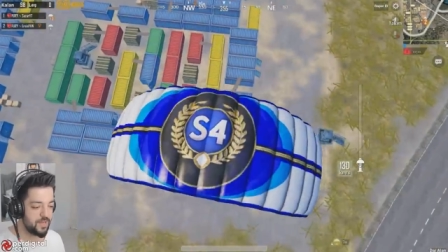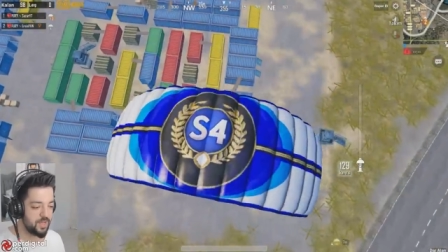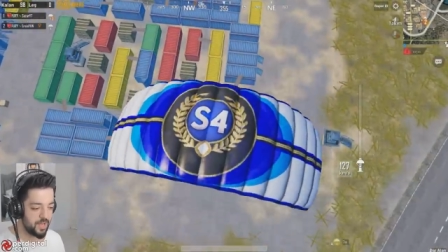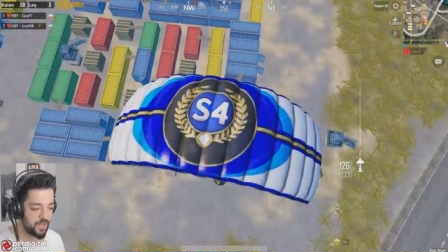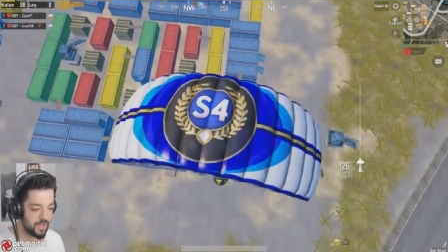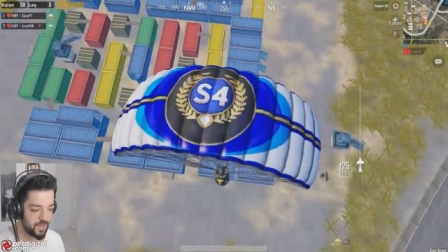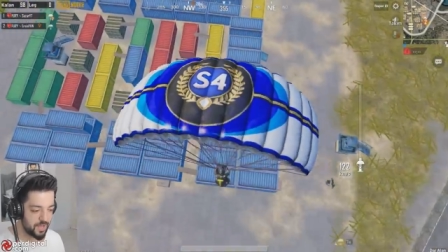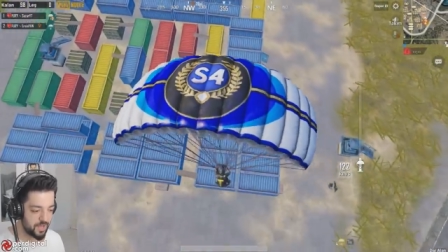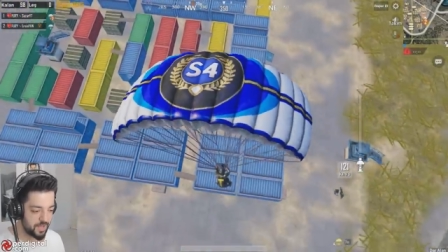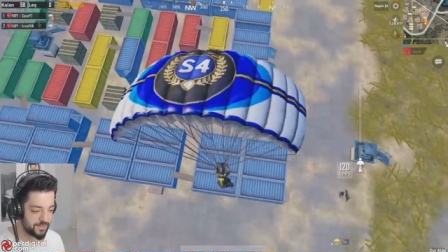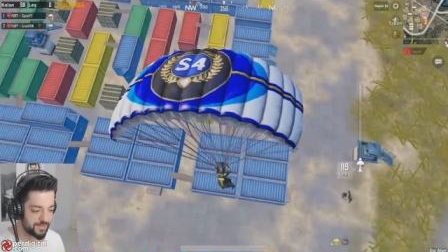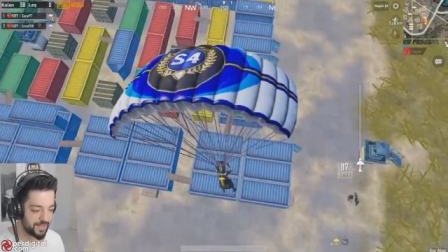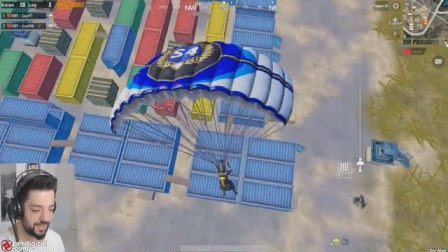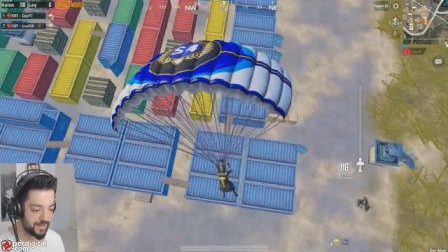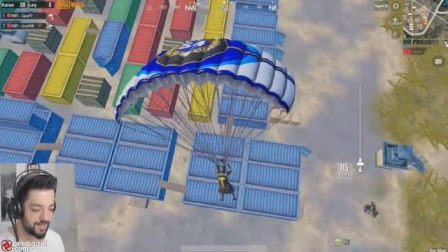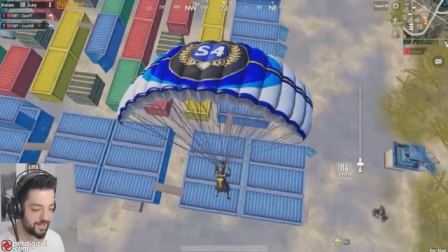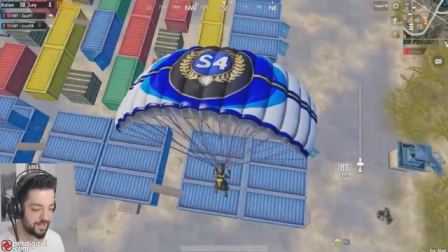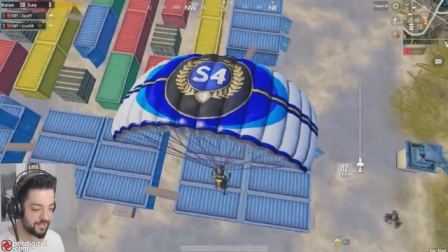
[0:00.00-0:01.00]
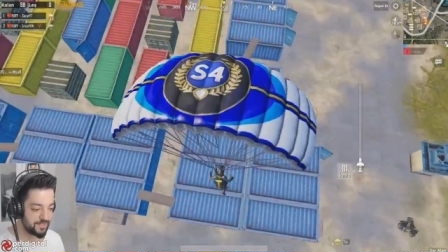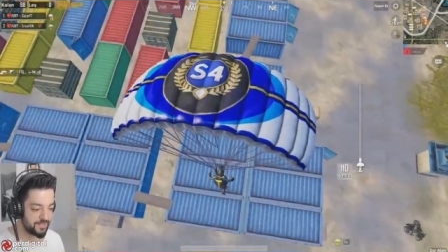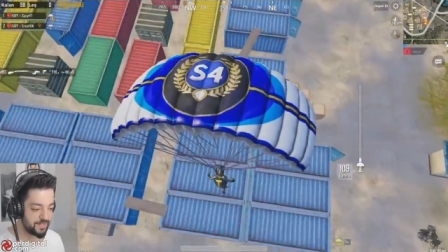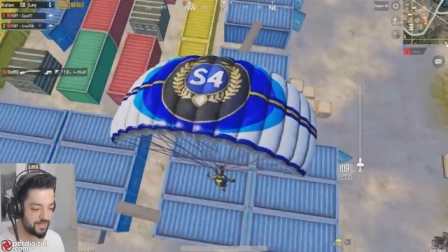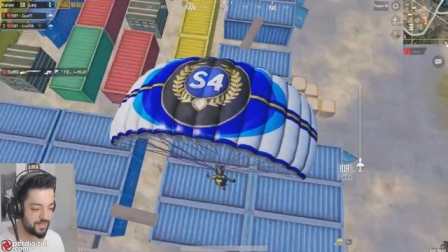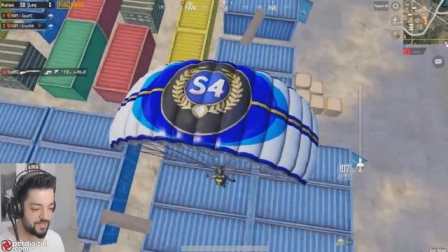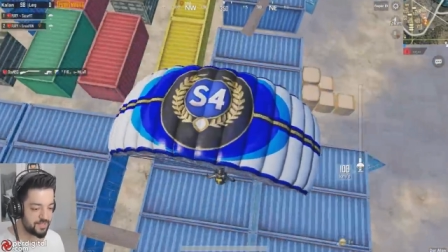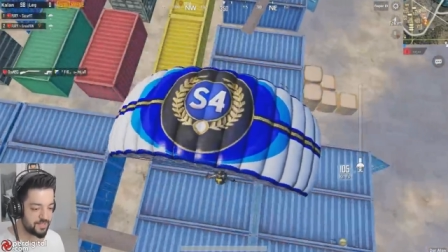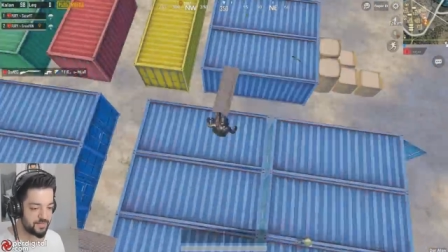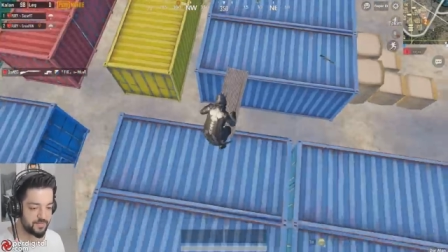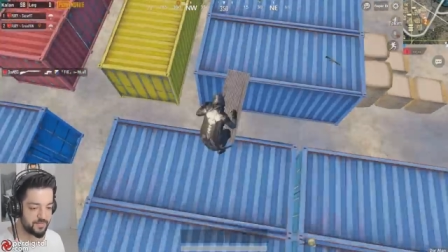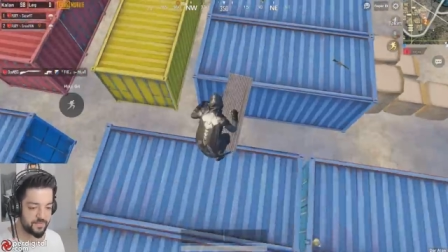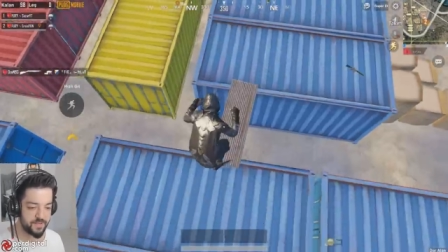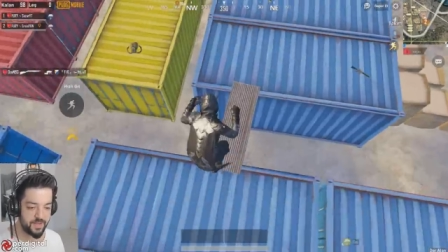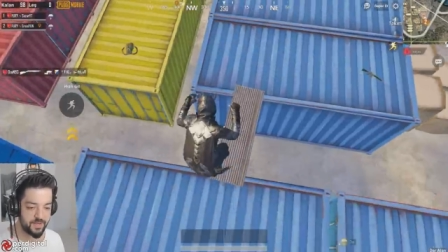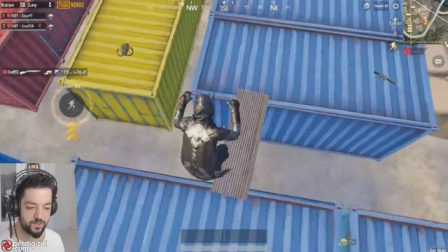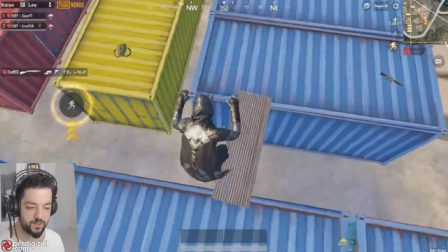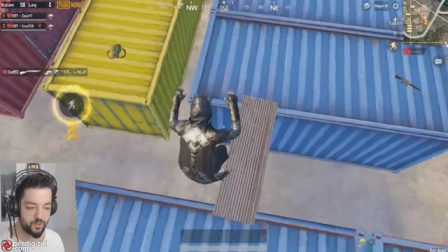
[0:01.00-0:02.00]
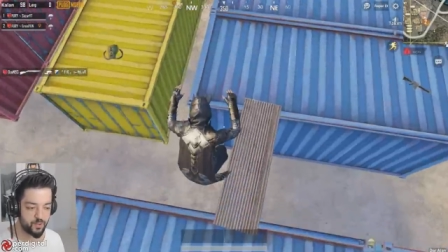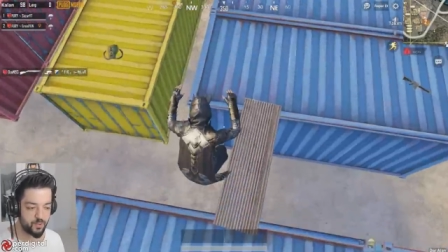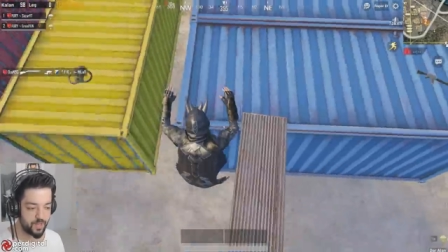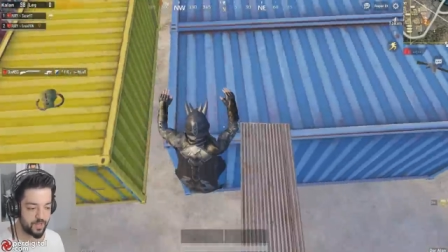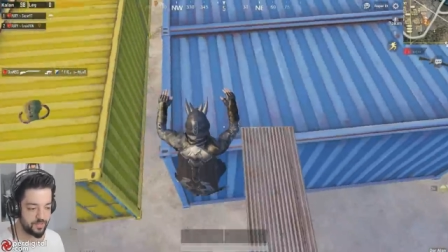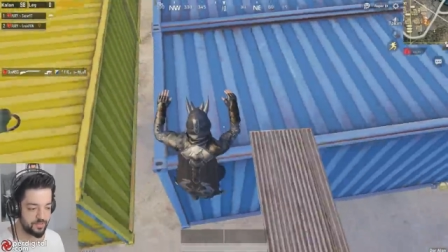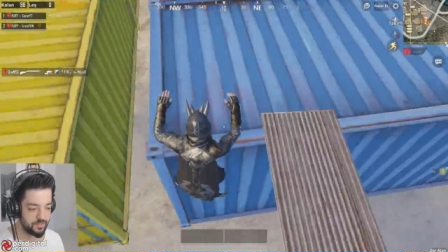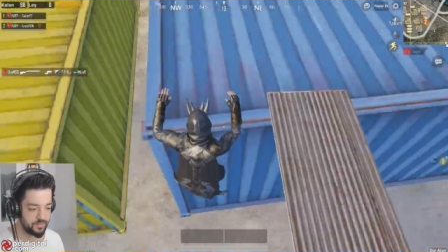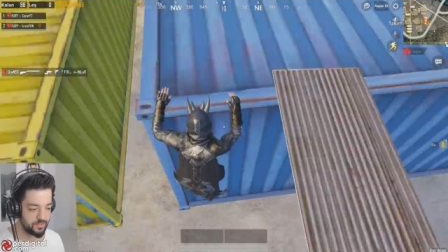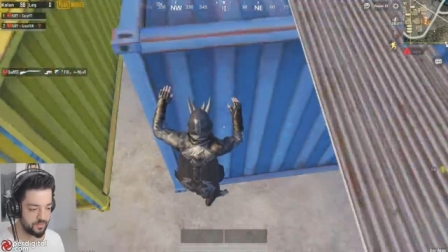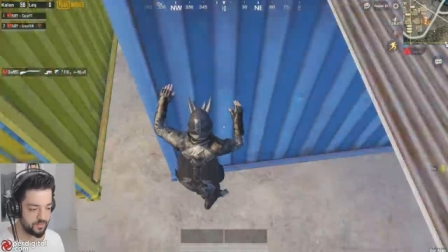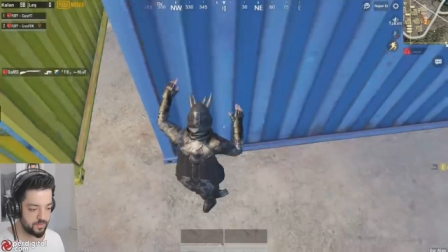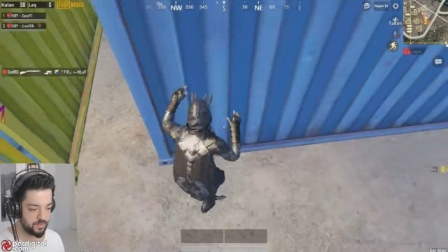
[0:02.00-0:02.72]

E, dar alandayız ve şu an